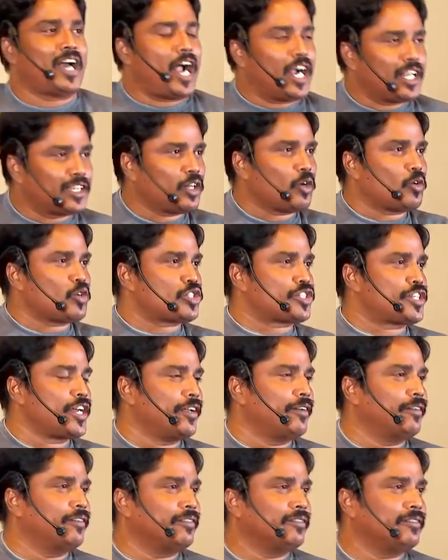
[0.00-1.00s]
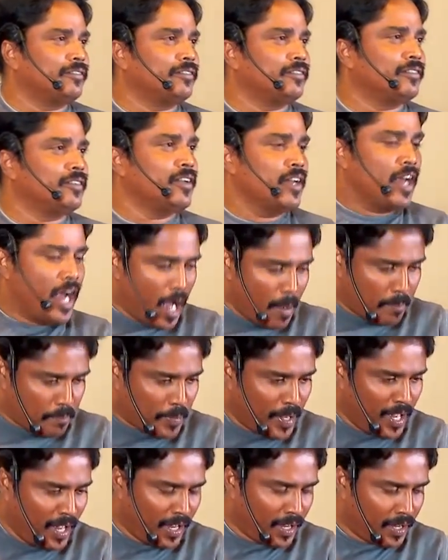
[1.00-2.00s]
அடுத்த கொஸ்டின் அப்ப
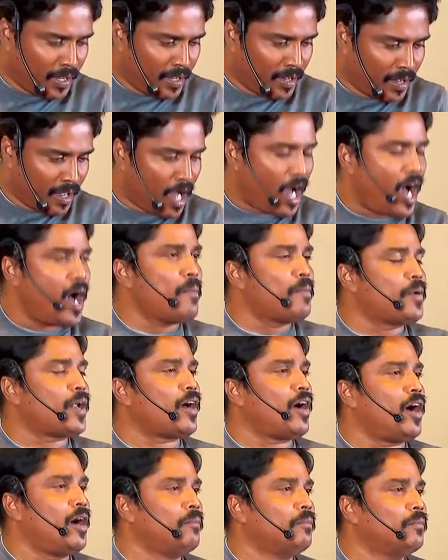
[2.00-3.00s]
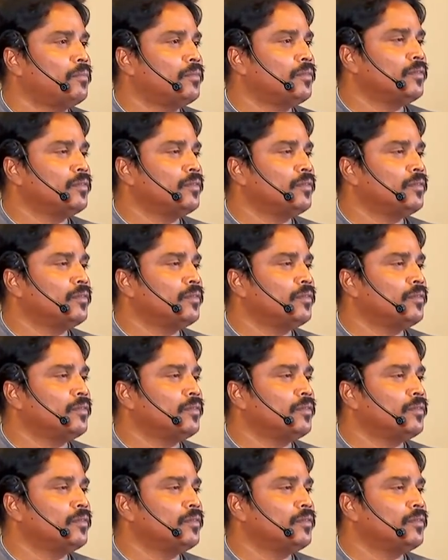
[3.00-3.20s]
ஆப்ரஹாம்